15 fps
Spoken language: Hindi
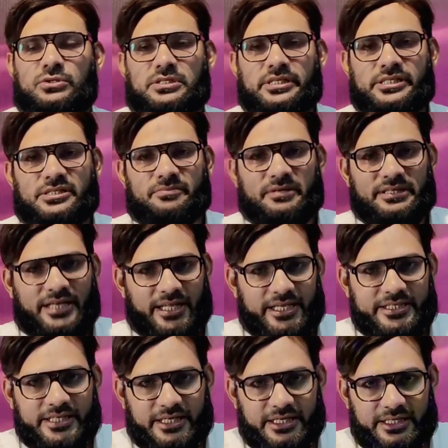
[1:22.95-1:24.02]
उस लिस्ट में
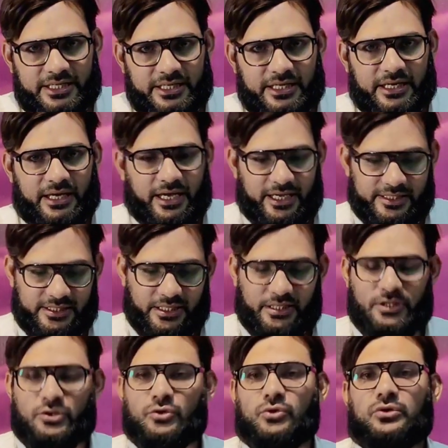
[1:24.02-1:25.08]
डाले जा रहे थे ऐसे
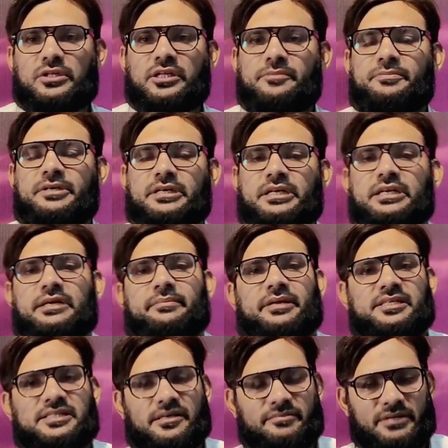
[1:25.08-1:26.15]
ही दो तीन प्रकरण
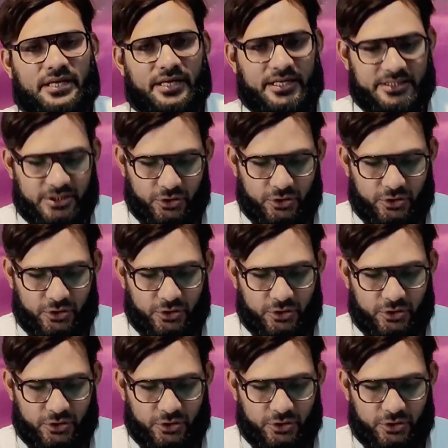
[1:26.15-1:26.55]
हमारे सामने आए